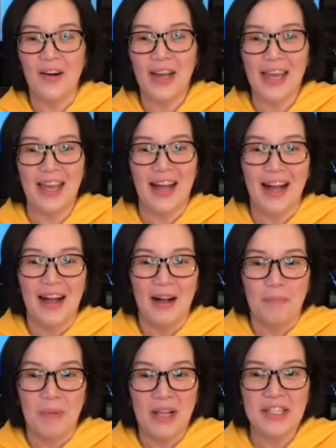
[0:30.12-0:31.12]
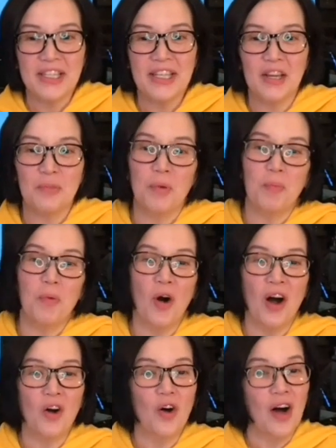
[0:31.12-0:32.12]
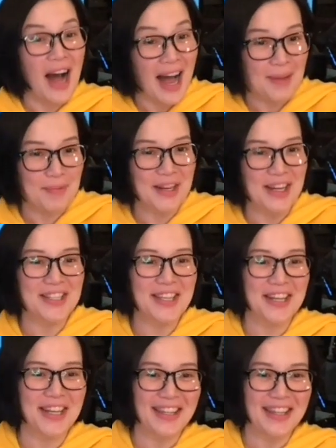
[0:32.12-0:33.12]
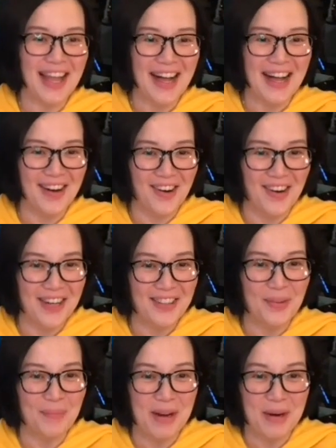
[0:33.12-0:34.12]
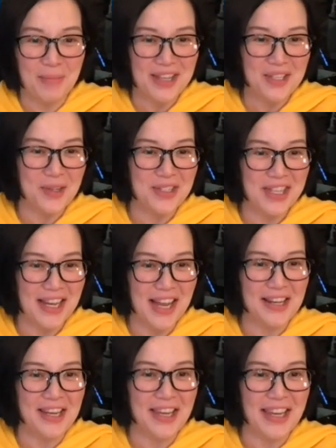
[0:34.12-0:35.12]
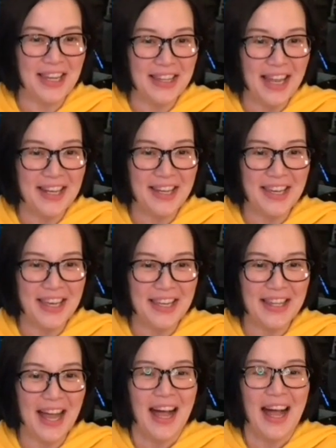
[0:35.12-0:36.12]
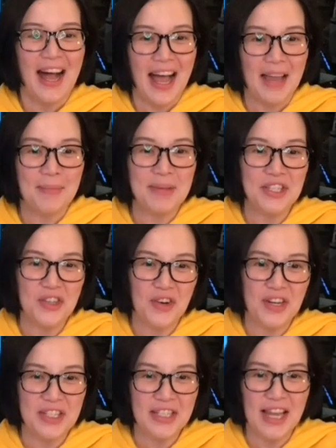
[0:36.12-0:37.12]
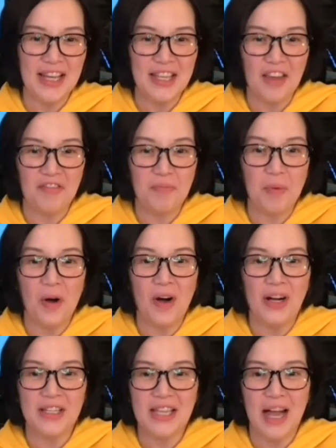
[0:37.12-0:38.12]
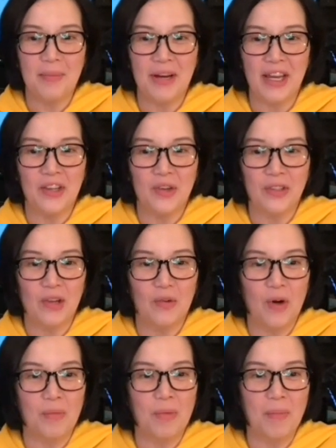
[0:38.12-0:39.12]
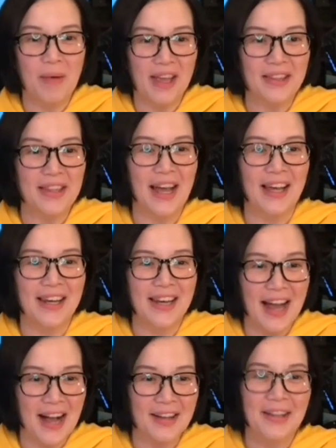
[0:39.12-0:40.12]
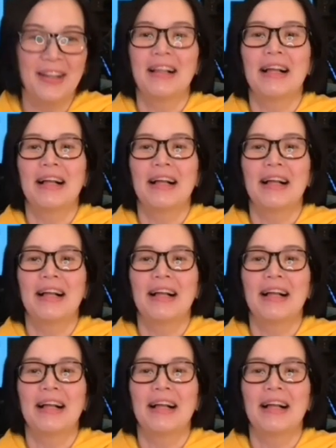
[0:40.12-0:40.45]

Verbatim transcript: okay, pansinin mo po ako. Hi, pinansin kita. O, oh, ito, binabasa ko sila. Nikita, Nikita. Hi, Miss Chris. Stay safe po kasamang inyong dalawang mabait na anak.